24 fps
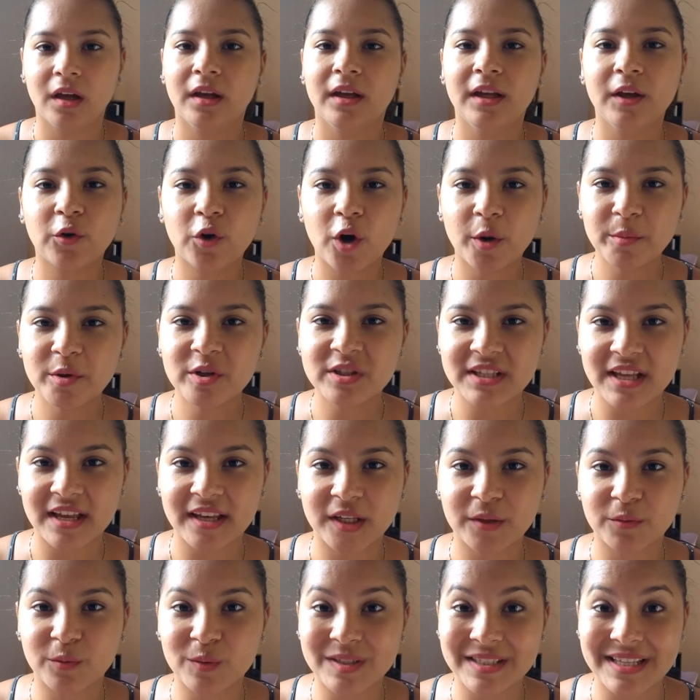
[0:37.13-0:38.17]
E, como eu sei
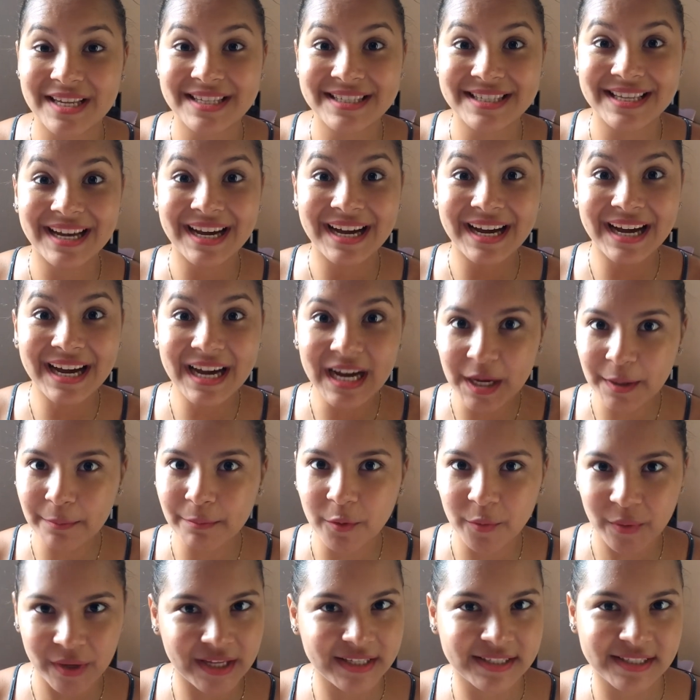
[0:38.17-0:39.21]
que vocês
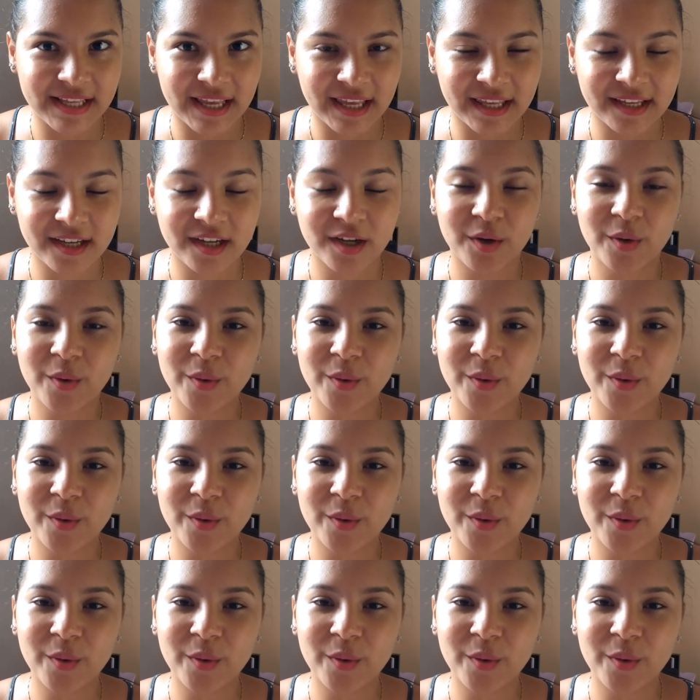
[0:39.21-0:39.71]
amam resenha,